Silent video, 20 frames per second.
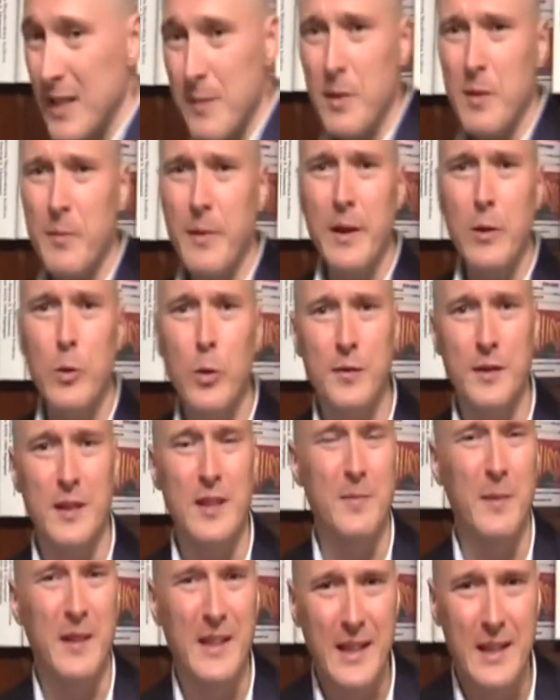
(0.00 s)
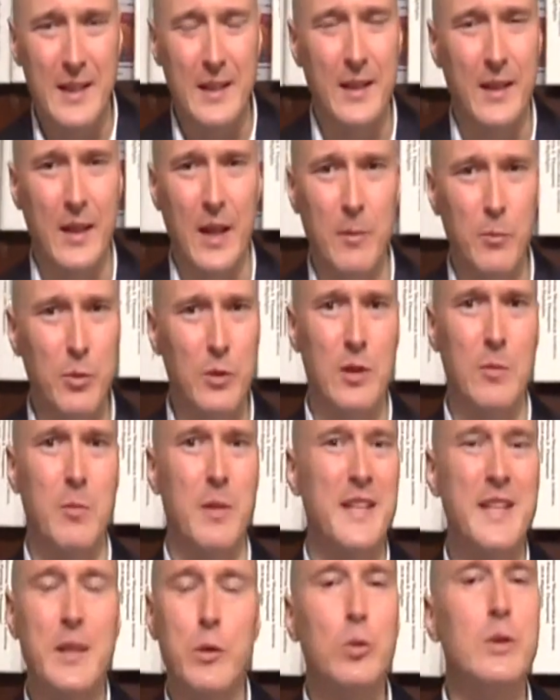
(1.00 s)
Владимир Маяковский с Манхэттена как
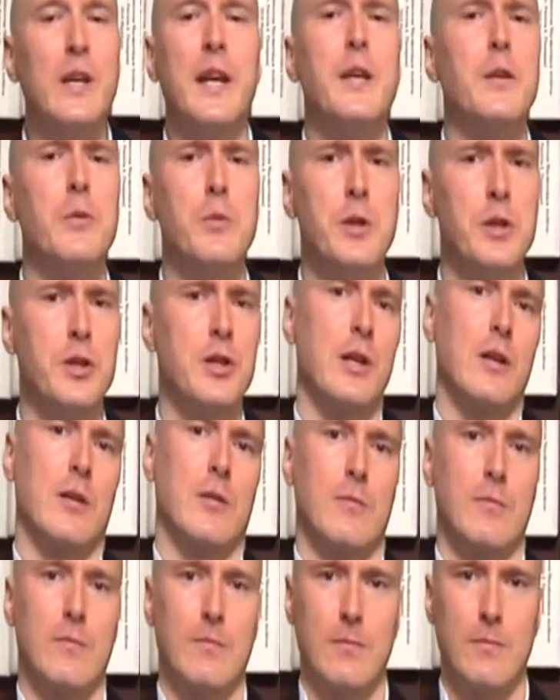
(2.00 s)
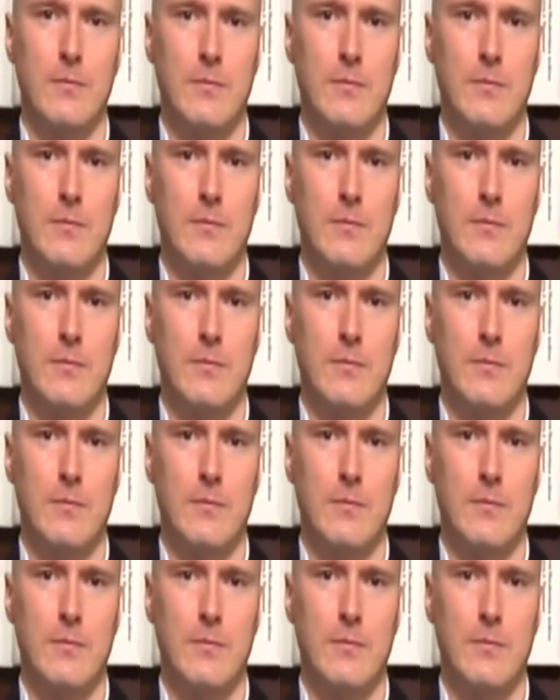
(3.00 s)
будто бы никуда и не уезжал.